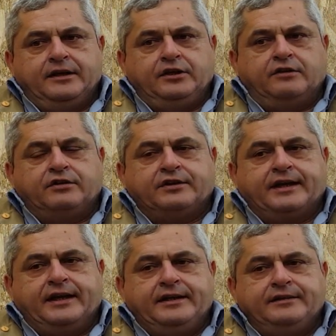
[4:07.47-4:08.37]
Io
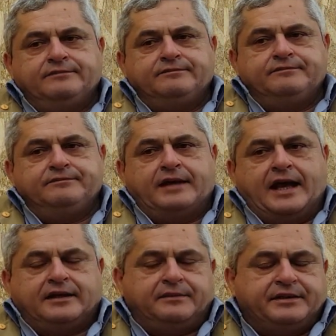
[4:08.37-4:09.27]
vorrei, mh, mm,
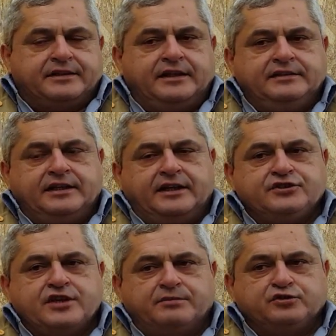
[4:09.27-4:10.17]
anche perché
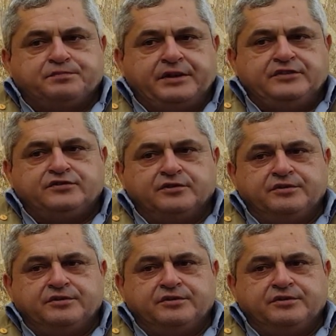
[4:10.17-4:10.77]
interagiamo spesso,